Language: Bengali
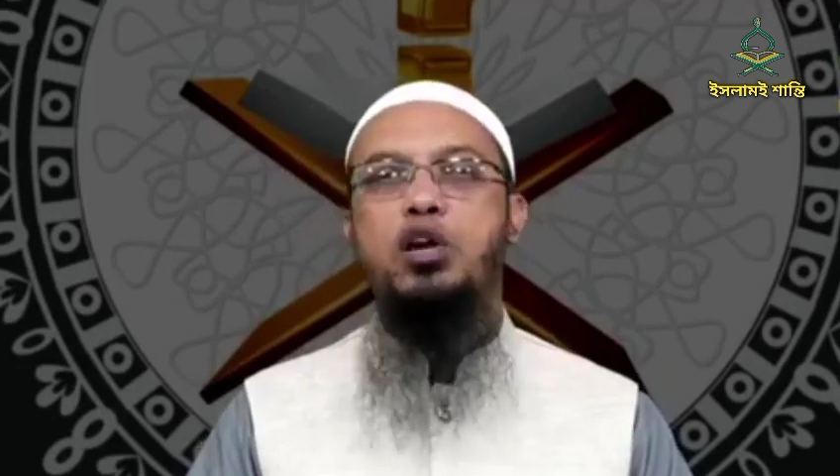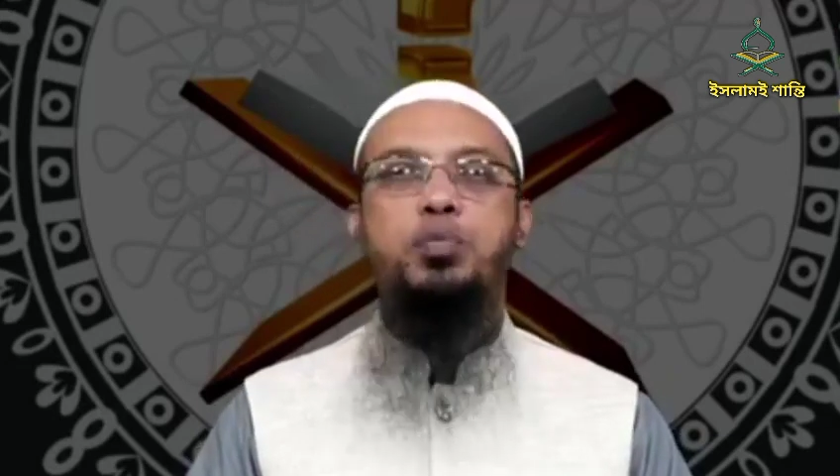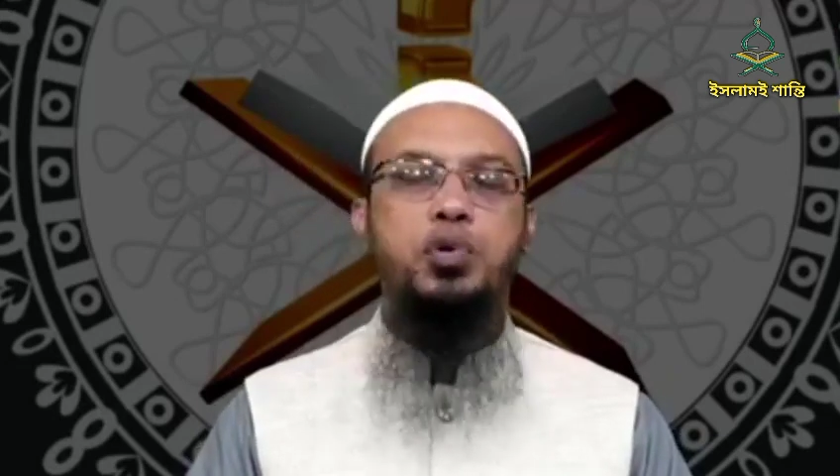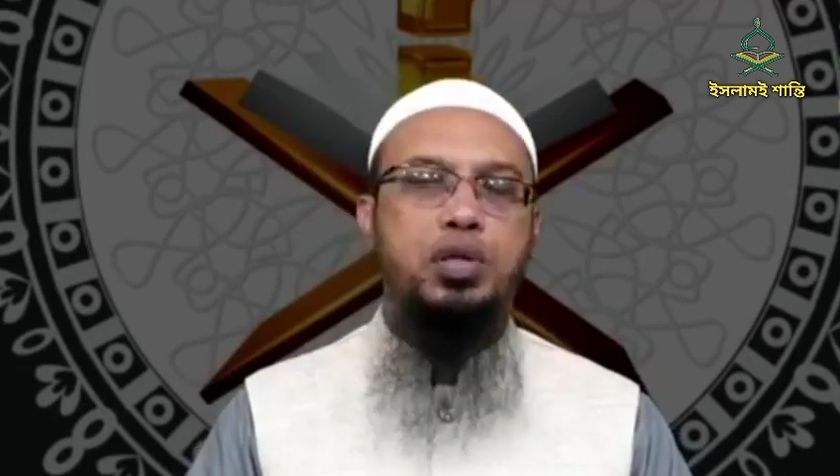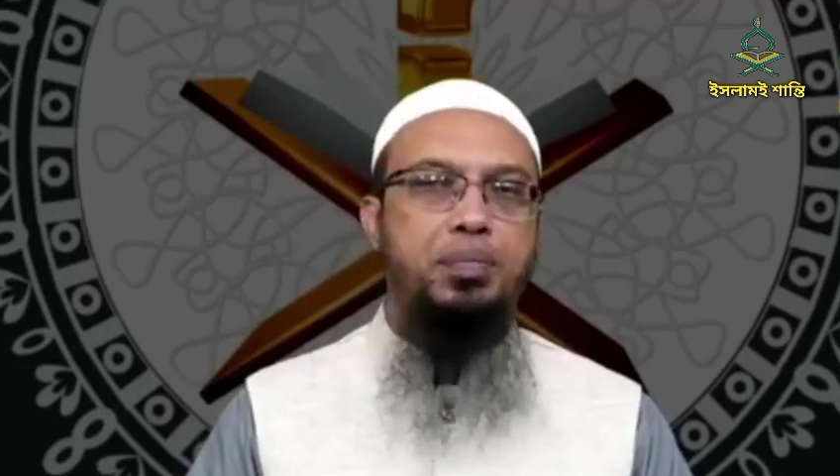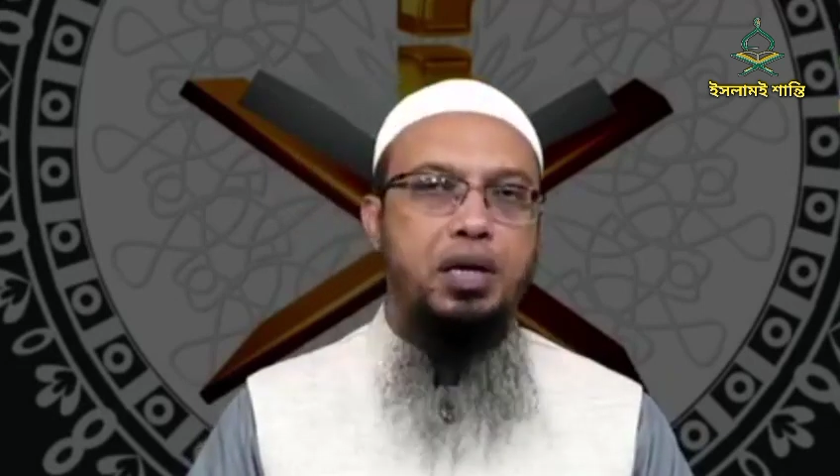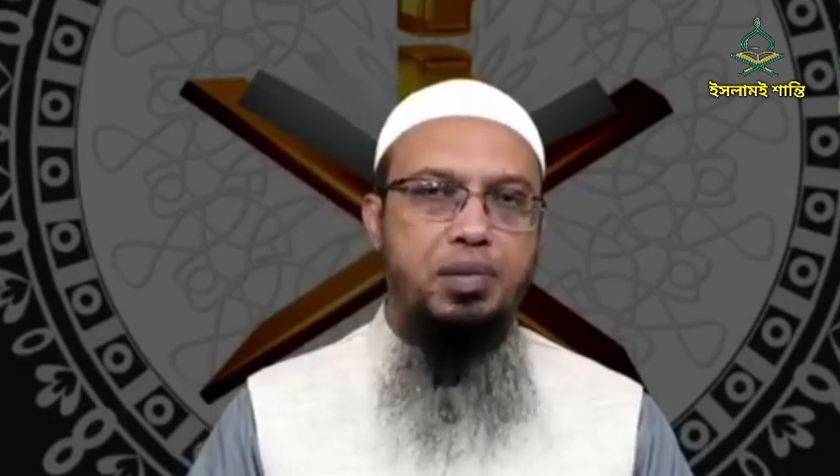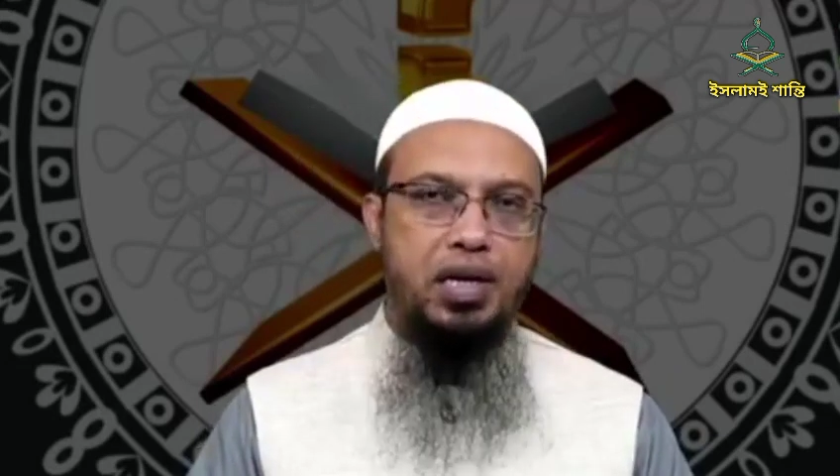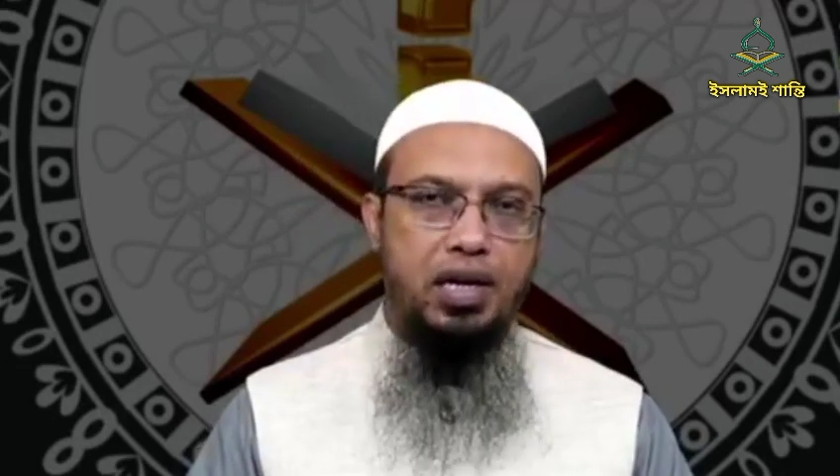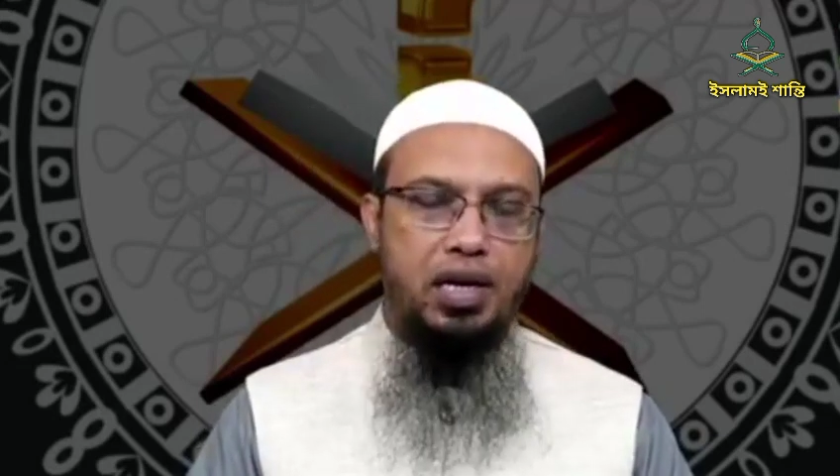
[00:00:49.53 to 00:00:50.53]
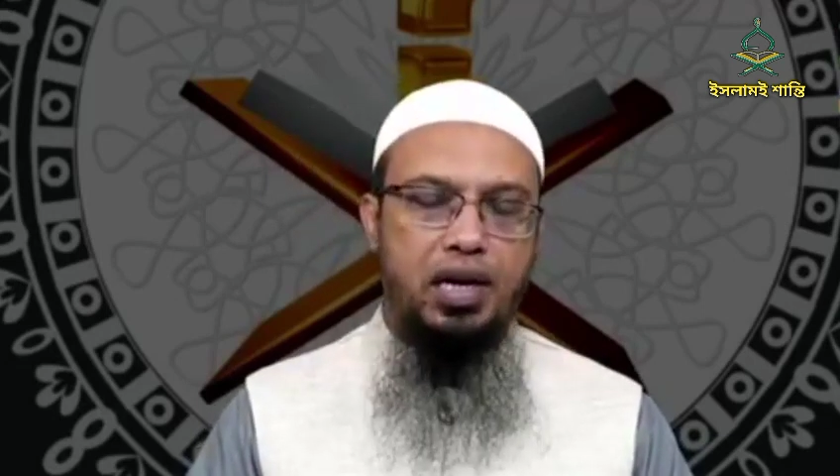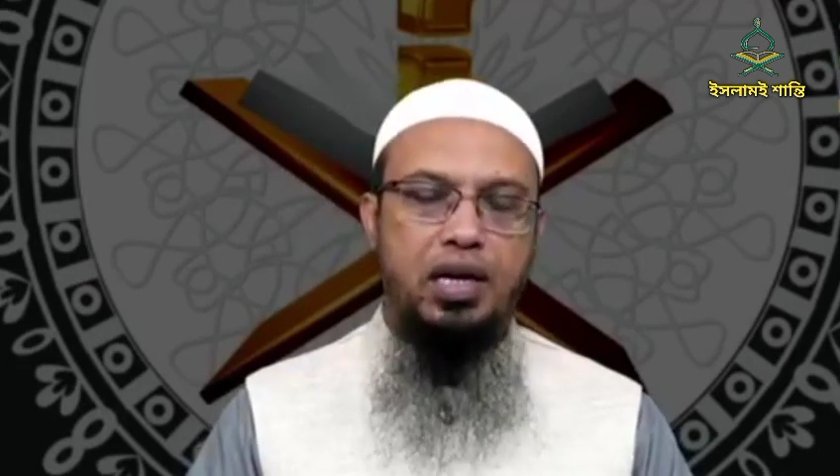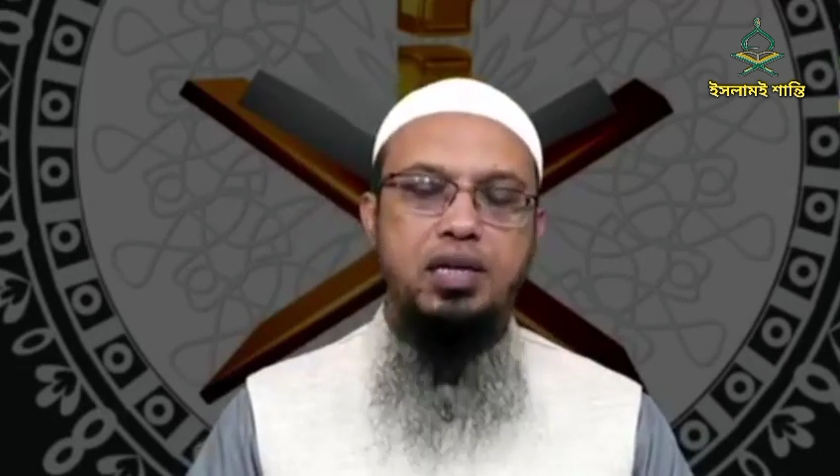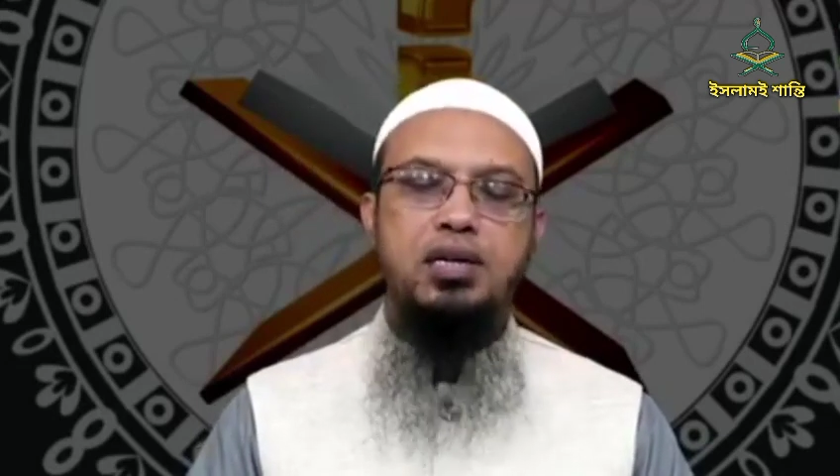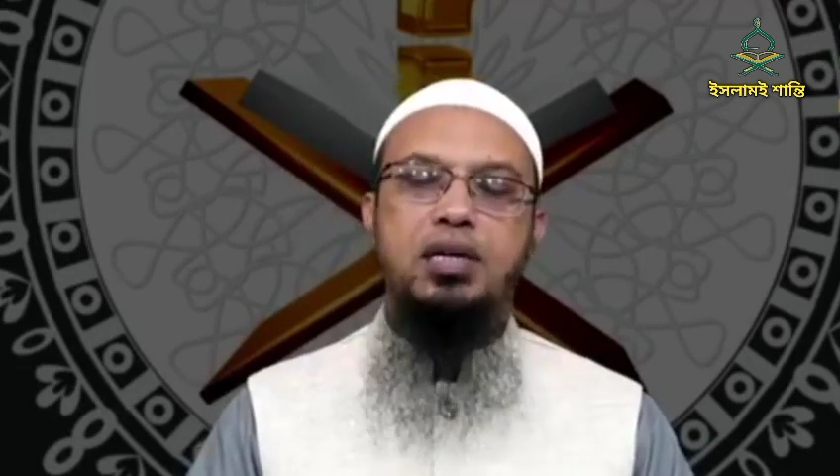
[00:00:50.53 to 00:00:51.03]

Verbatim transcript: কেন পরতে পারবেন না হ্যাঁ